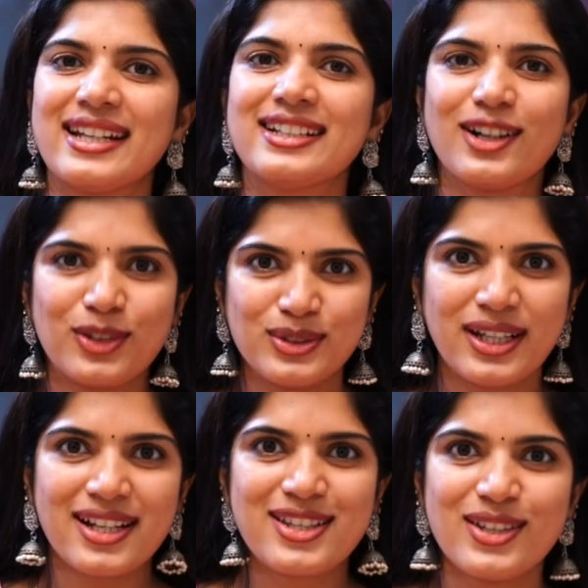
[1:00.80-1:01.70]
సరిగ్గా
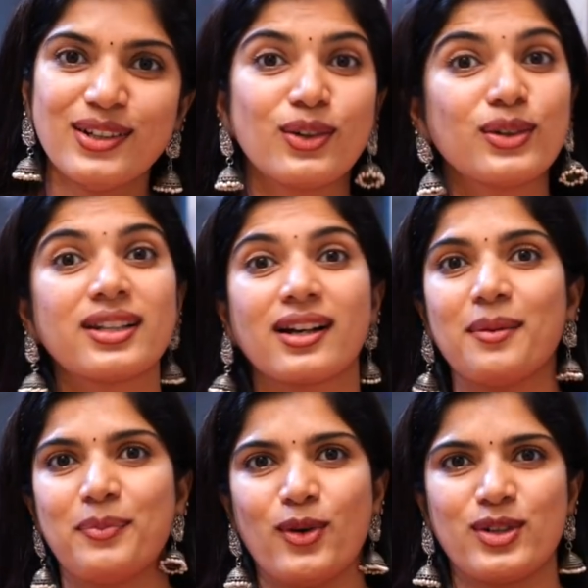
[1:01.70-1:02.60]
కుదరచ్చు
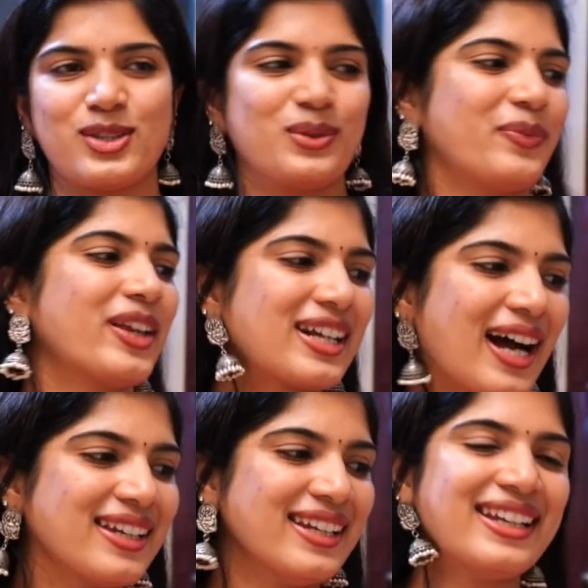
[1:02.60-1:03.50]
కుదరకపోవచ్చు
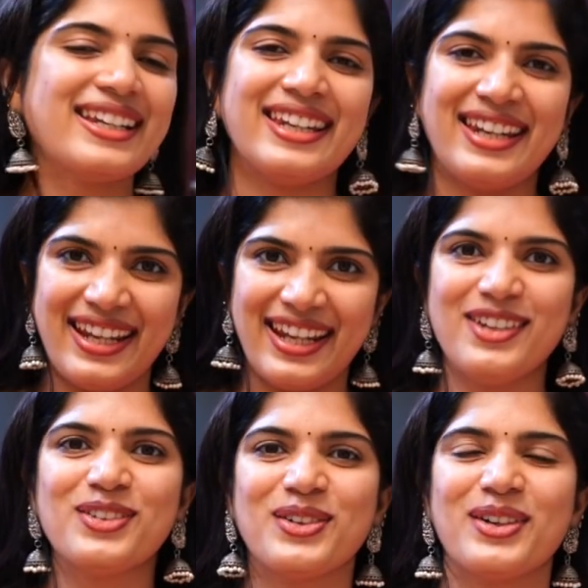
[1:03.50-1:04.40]
కానీ
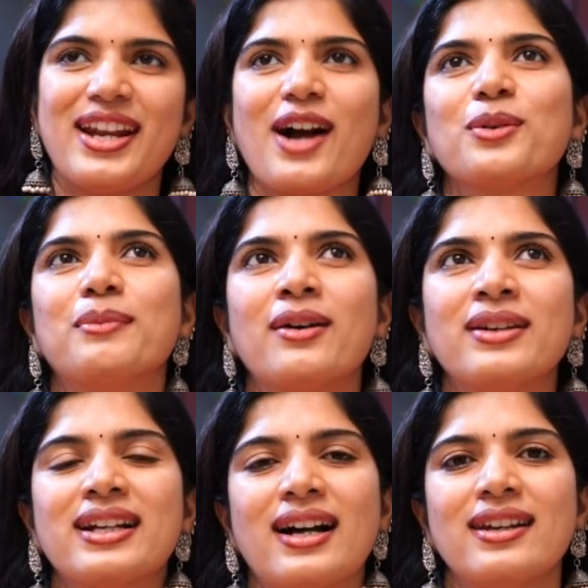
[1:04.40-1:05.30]
నేను నాకు
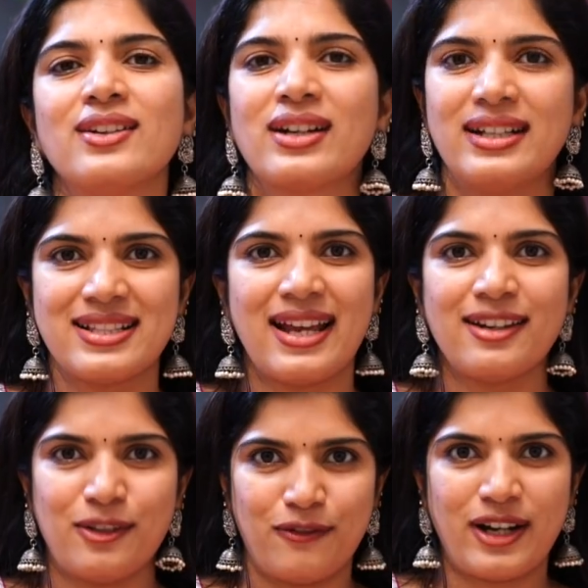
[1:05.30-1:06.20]
మౌనిక అని ఒక
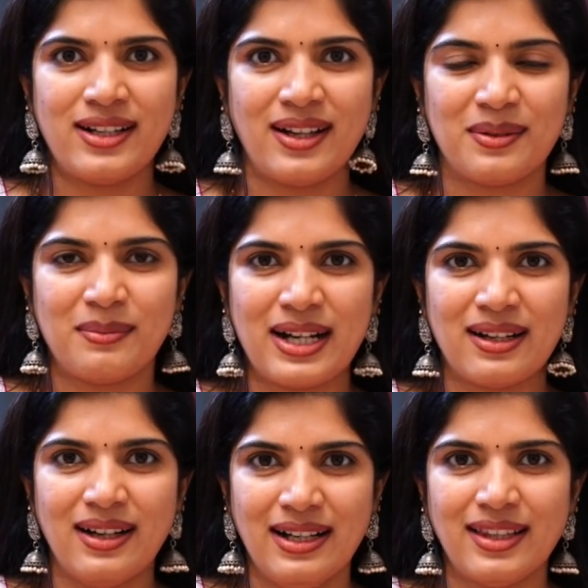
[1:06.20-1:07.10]
డిజైనర్ ఫ్రెండ్ అనమాట
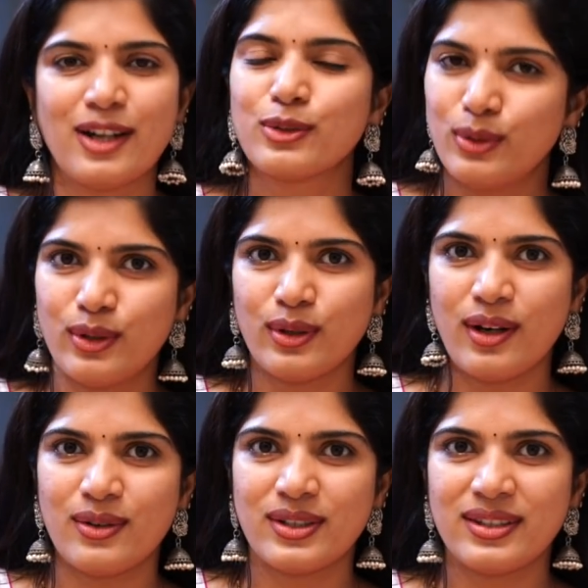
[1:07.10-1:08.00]
తను
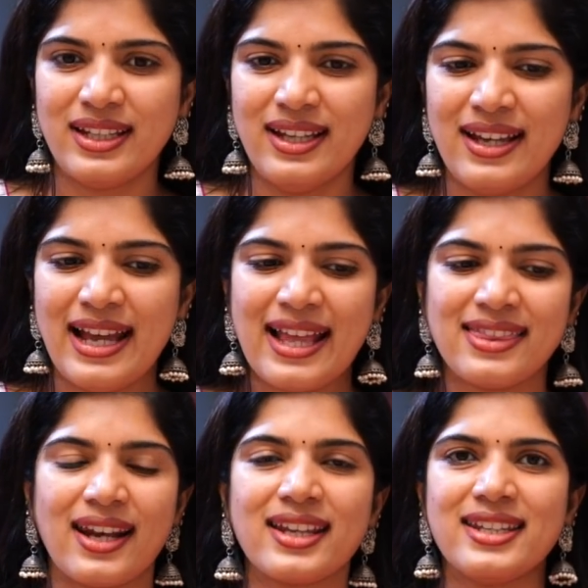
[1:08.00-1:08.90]
గుంటూరులో ఉంటుంది
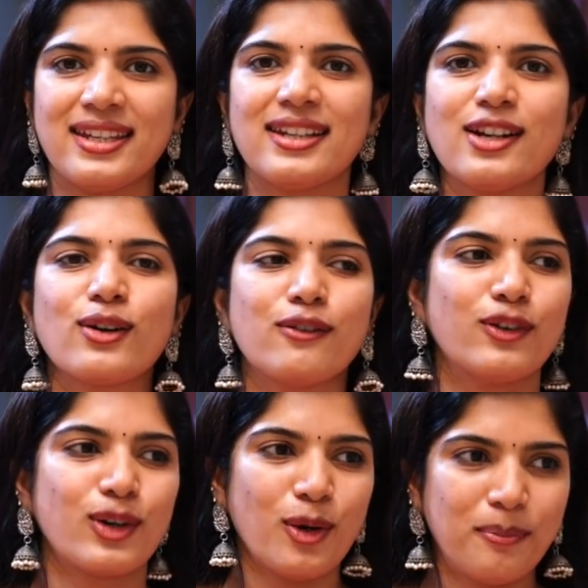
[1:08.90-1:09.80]
తనకి ఏదైనా ఒక
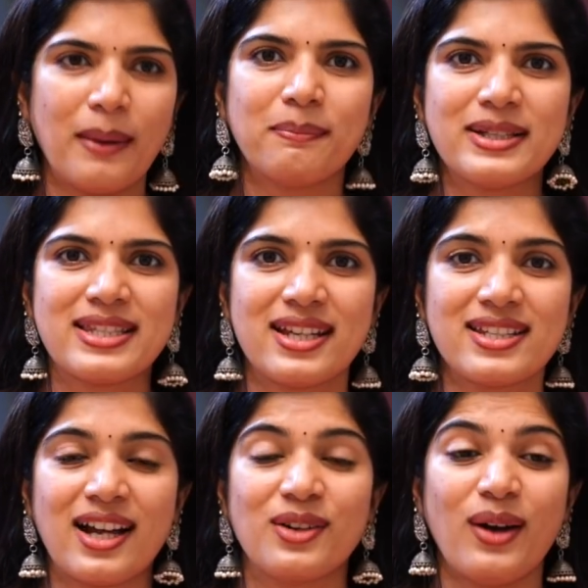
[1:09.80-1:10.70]
ఫోటో పంపిస్తే
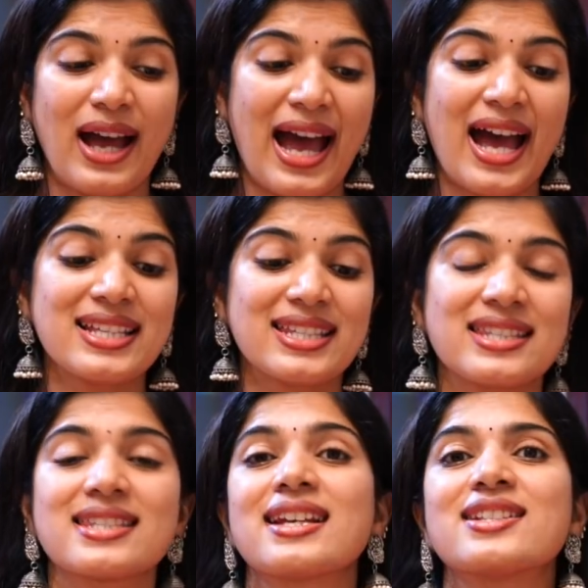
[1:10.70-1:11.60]
చాలు యాజ్
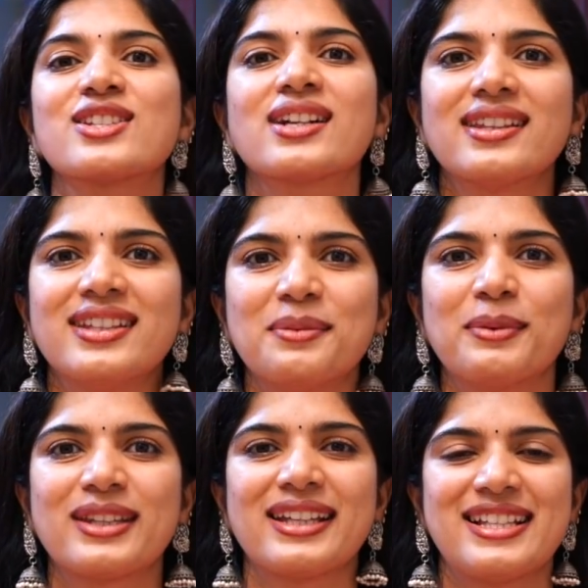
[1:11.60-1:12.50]
సచ్గా
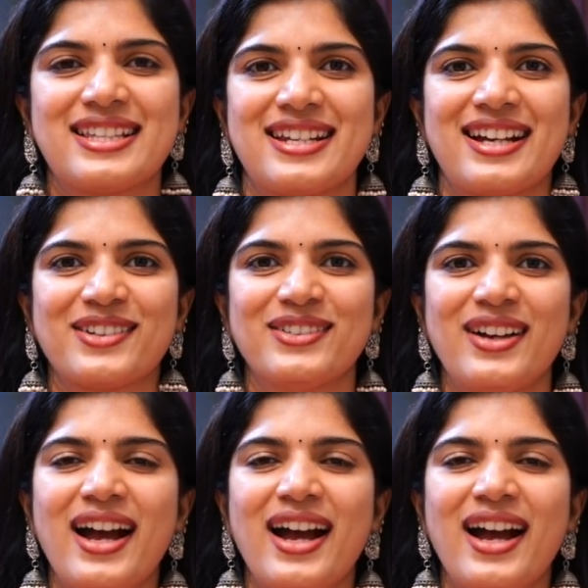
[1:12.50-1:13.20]
దిగిపోతాయి తెలుసా నాకు